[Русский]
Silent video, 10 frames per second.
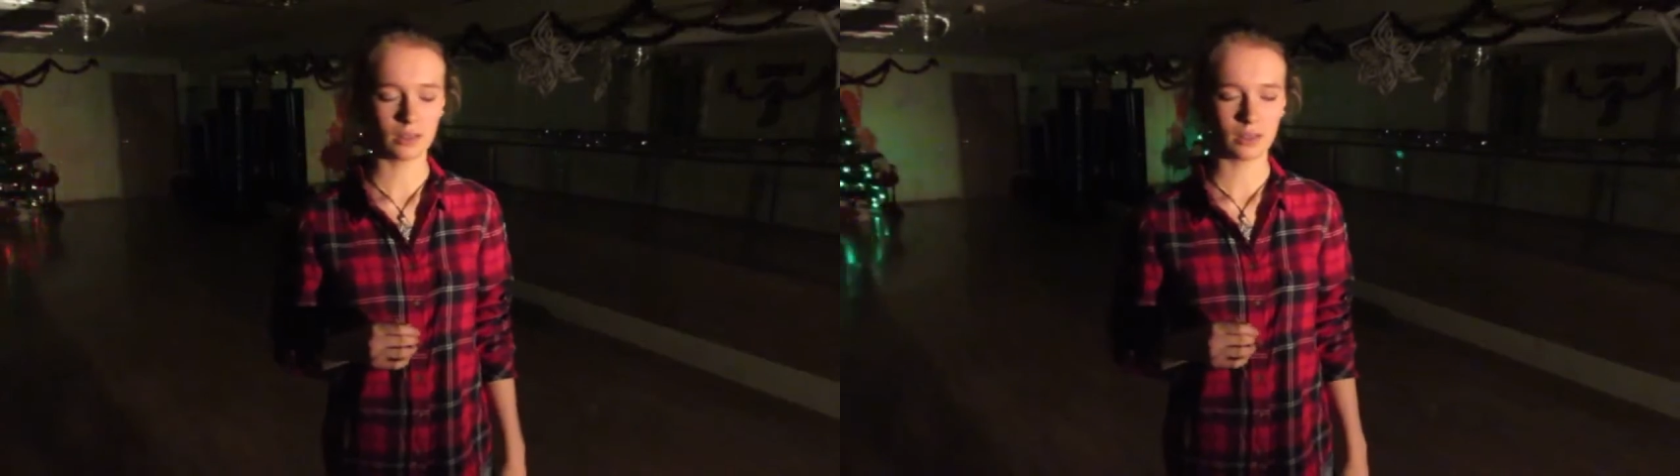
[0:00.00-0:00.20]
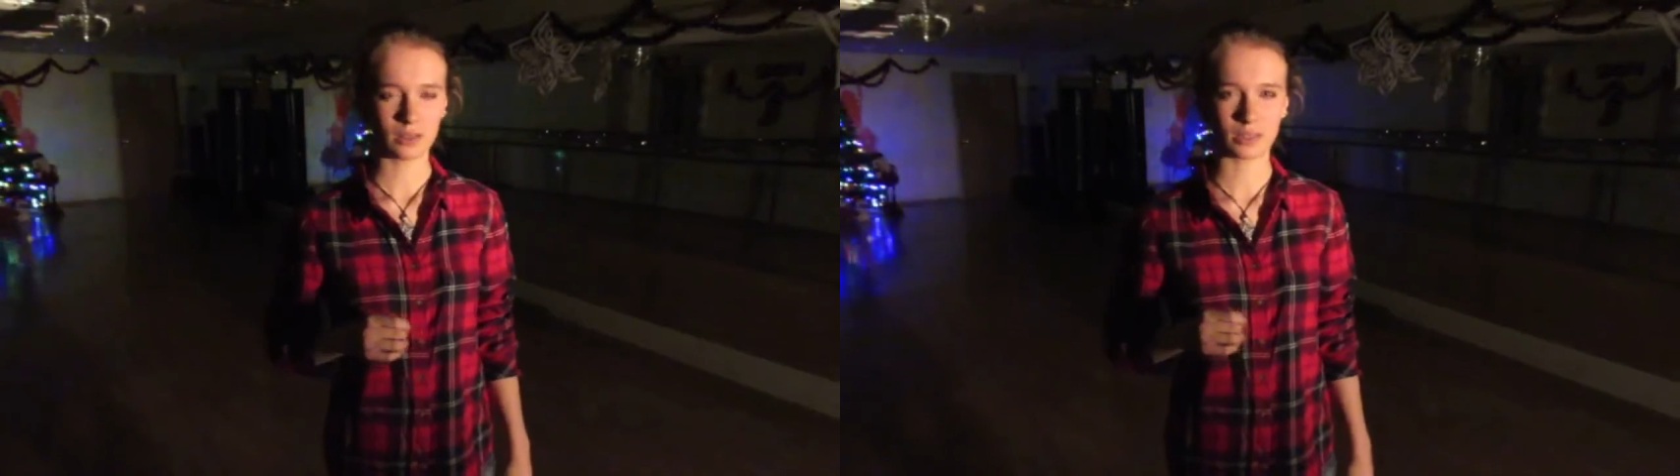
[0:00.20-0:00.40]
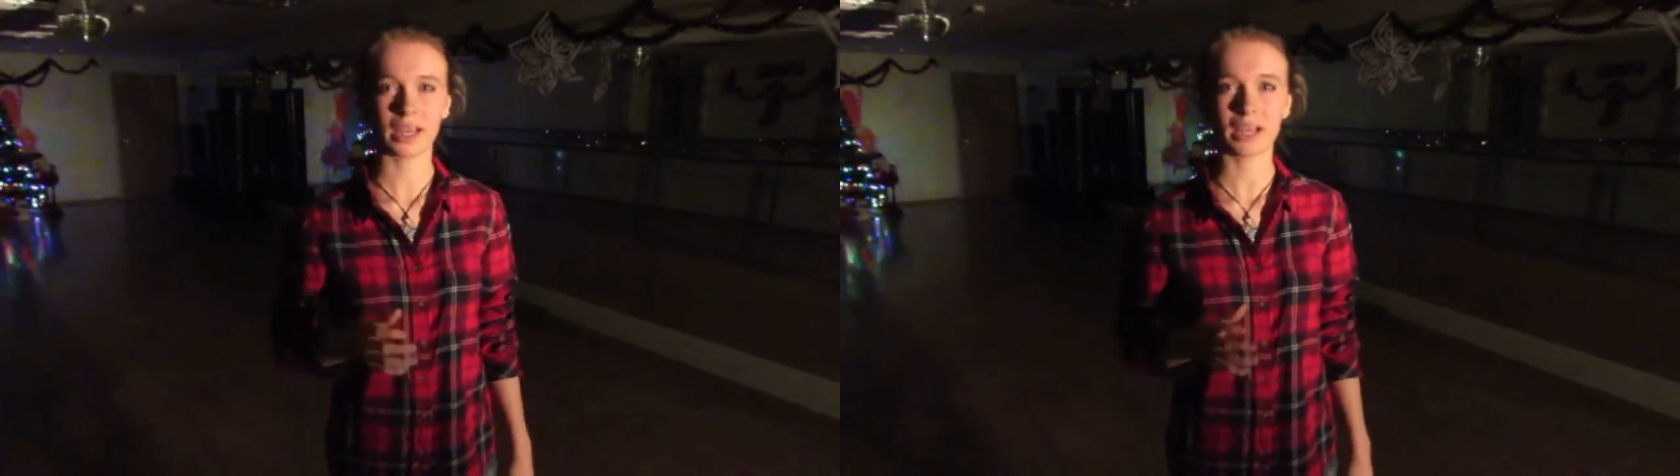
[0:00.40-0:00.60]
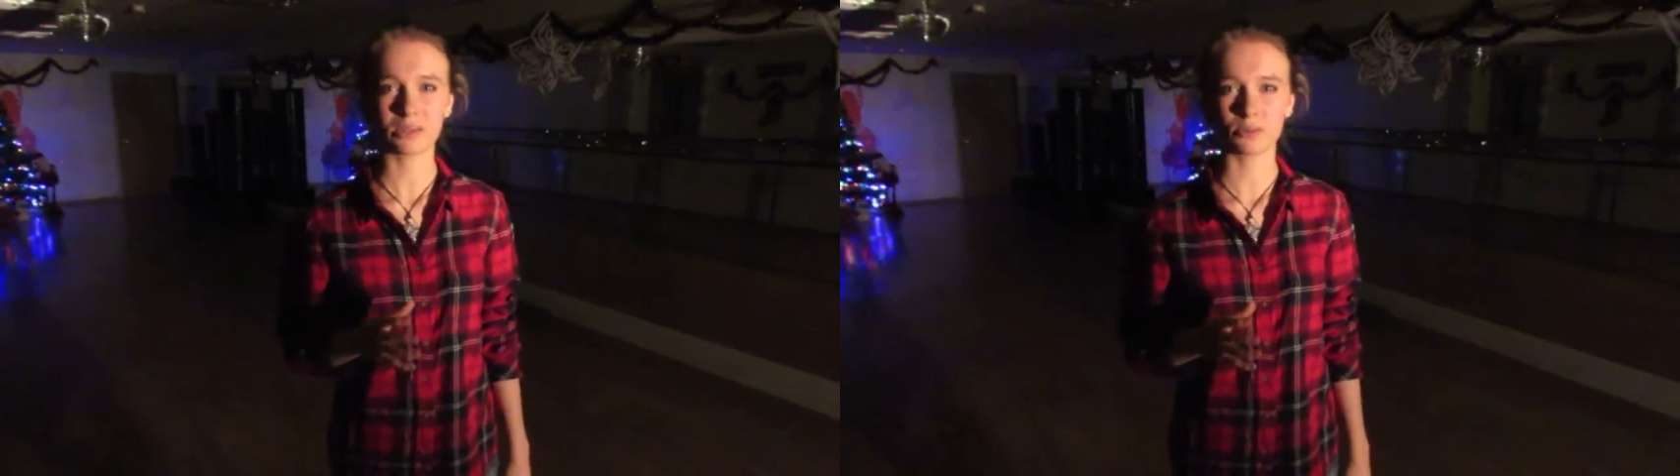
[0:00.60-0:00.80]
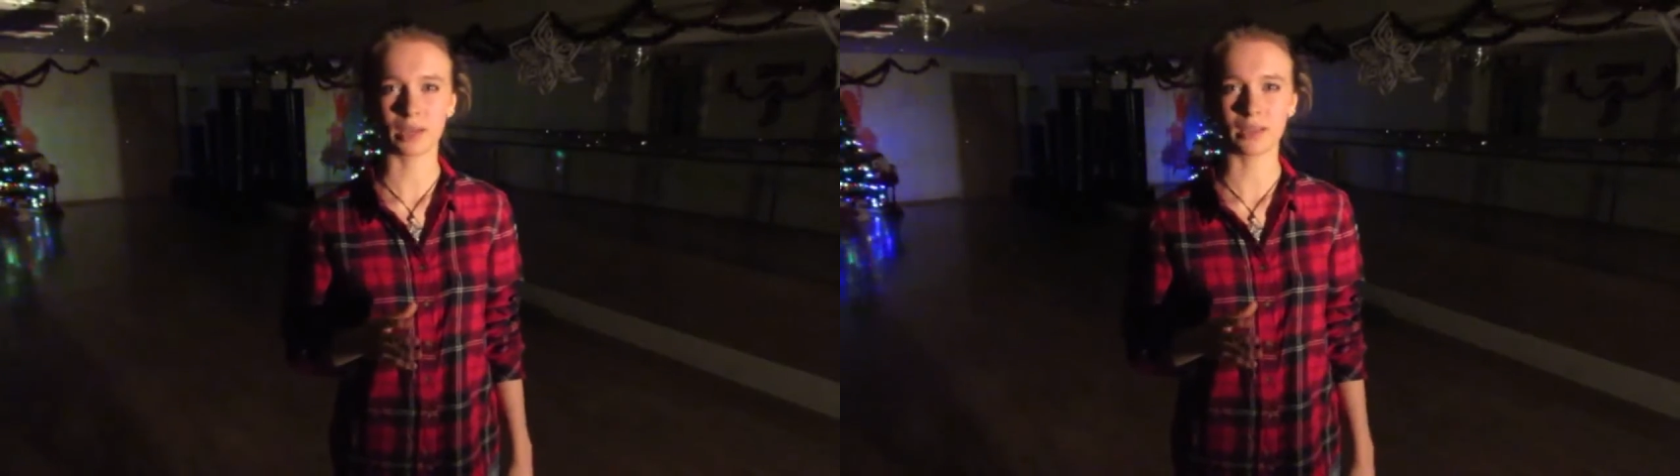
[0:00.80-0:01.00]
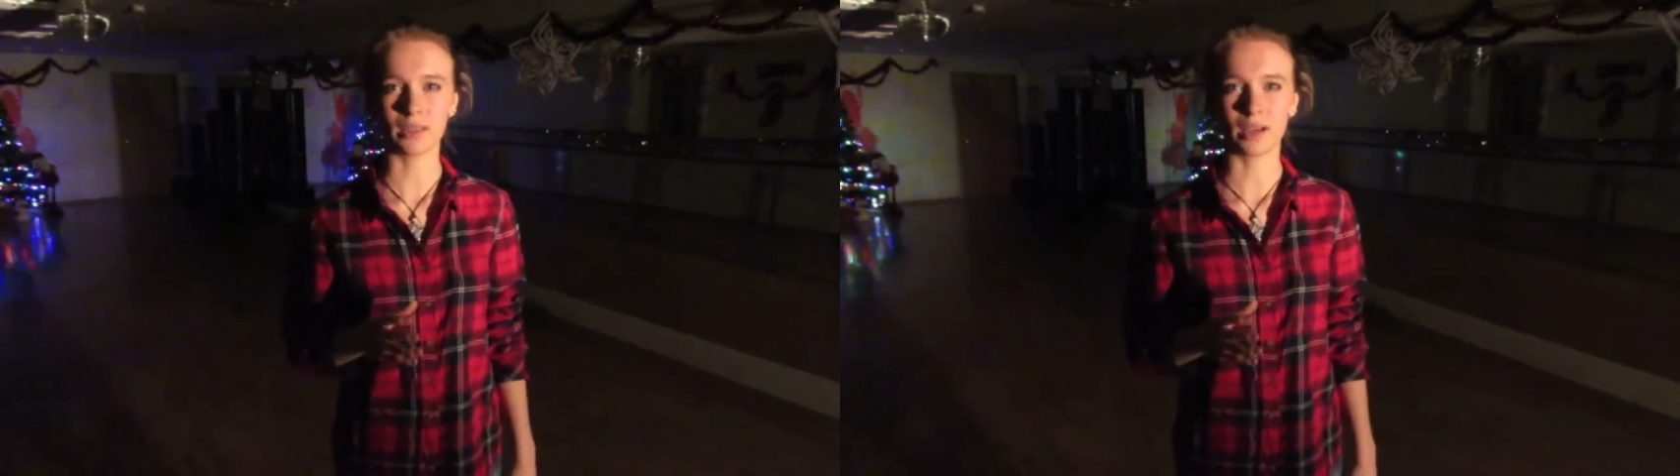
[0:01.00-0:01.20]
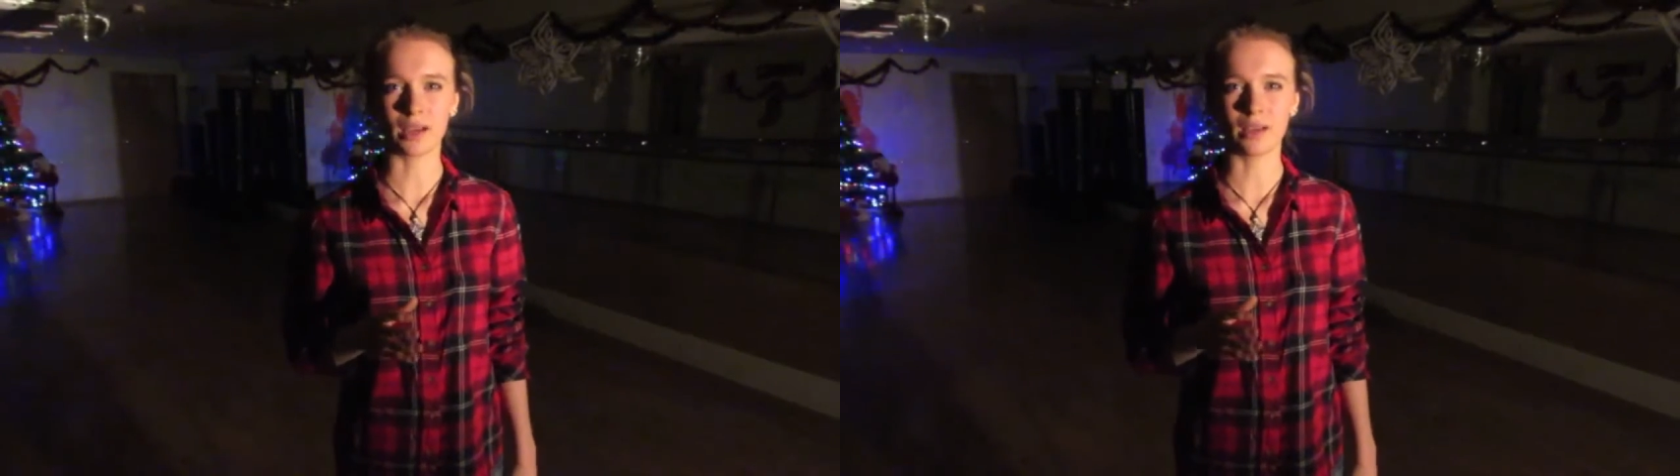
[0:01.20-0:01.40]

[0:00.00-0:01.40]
Здравствуй, родная.